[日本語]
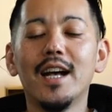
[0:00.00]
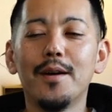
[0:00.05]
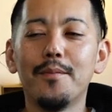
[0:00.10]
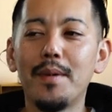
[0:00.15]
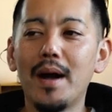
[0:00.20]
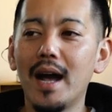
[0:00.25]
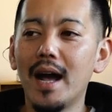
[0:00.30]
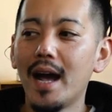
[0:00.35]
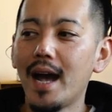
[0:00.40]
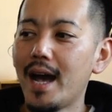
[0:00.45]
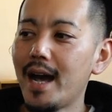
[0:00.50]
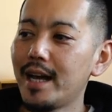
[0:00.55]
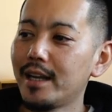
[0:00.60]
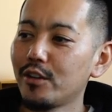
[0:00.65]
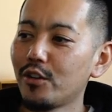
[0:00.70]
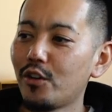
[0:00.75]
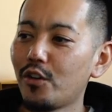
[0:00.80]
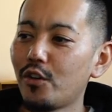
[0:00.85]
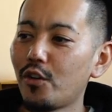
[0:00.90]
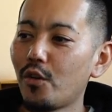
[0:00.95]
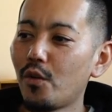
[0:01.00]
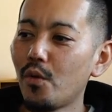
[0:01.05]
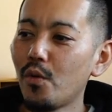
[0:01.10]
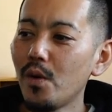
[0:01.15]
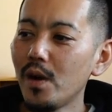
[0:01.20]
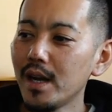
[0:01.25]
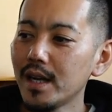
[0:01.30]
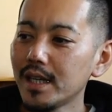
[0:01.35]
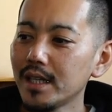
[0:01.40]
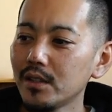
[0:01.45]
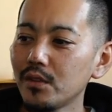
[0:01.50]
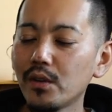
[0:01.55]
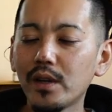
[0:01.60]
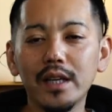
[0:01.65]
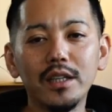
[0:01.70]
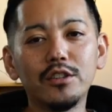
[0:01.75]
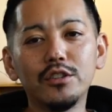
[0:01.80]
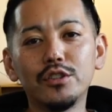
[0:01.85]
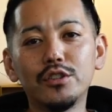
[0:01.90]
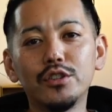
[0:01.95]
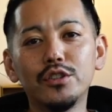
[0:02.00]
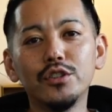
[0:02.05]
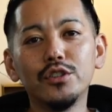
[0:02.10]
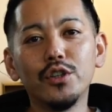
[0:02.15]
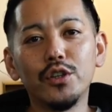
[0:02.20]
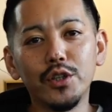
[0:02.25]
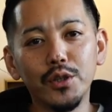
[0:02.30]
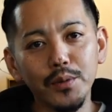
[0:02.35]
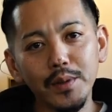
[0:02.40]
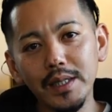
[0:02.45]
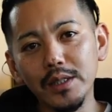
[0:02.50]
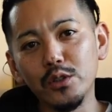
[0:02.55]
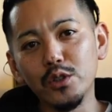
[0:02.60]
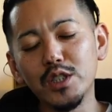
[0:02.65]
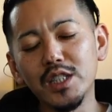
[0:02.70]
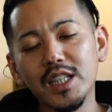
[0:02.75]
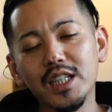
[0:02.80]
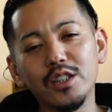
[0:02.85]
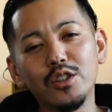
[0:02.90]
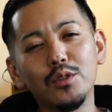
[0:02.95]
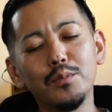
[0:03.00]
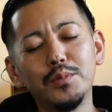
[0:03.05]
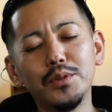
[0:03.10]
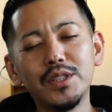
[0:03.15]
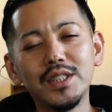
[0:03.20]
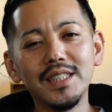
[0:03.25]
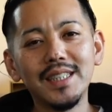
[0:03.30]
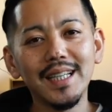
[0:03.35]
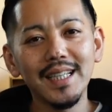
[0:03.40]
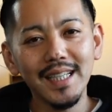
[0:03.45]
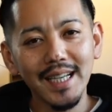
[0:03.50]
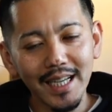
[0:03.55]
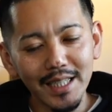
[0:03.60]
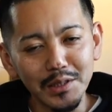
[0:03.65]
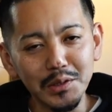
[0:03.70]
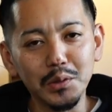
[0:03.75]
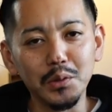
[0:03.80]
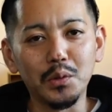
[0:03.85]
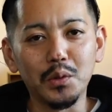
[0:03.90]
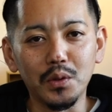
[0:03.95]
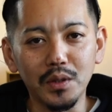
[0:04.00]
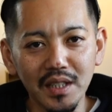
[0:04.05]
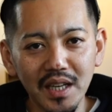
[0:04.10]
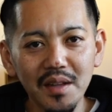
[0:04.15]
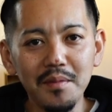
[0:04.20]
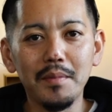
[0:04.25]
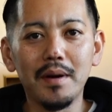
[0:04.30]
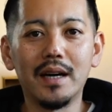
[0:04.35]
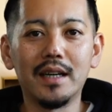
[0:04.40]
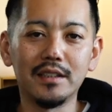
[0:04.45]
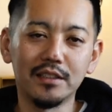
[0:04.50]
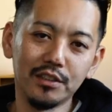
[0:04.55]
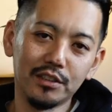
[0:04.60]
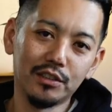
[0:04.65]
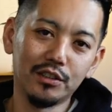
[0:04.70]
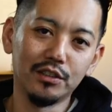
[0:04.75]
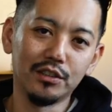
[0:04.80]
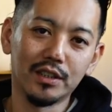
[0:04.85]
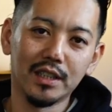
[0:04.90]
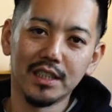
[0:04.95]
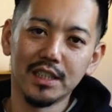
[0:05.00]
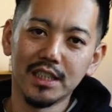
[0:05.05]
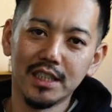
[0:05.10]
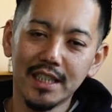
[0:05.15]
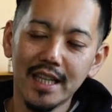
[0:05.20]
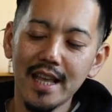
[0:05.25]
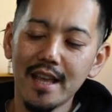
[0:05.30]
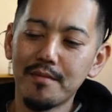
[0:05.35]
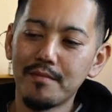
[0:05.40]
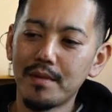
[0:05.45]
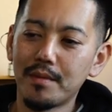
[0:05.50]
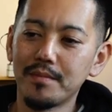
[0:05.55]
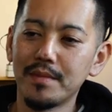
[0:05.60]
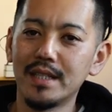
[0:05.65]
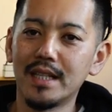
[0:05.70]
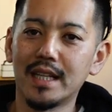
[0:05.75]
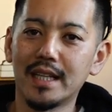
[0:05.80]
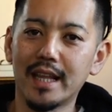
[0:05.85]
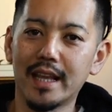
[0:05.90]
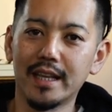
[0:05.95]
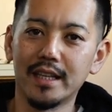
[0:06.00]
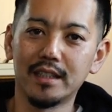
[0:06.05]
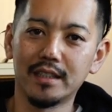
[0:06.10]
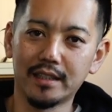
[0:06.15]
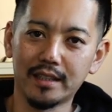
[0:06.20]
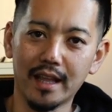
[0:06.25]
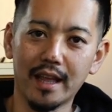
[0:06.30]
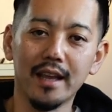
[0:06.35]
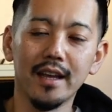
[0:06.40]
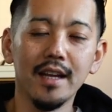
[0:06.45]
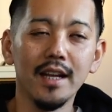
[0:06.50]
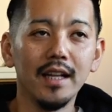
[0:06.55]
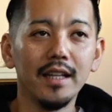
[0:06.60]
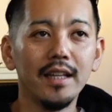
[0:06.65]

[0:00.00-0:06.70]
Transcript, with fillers: まあ、あの、お墓とか行くっていうよりは、どちらかというと仏壇があるところにね、回るっていう感じで、まあ、みんなで行って。